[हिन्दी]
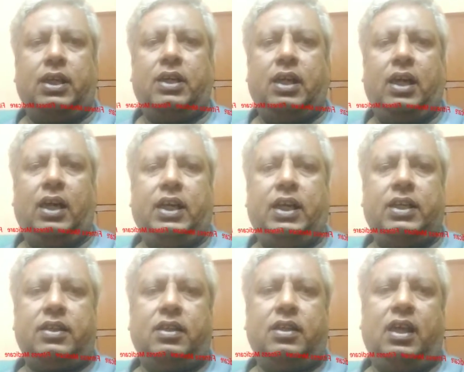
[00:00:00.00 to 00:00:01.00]
हैं
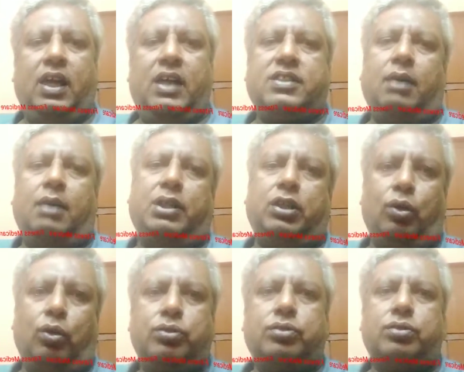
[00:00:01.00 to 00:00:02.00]
अगर ऐसा
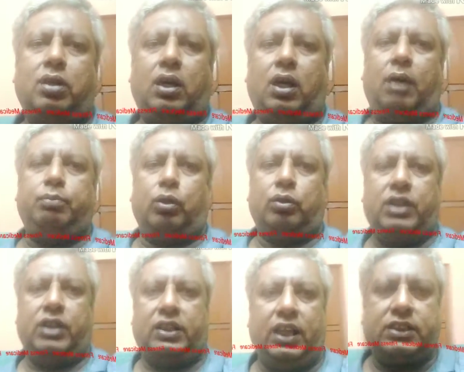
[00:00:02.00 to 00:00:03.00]
वीडियोस आप लोग
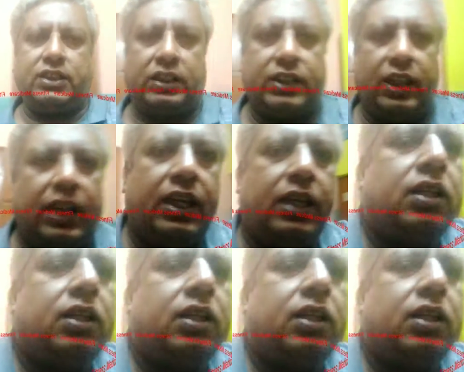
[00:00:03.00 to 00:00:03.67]
देखना चाहते हैं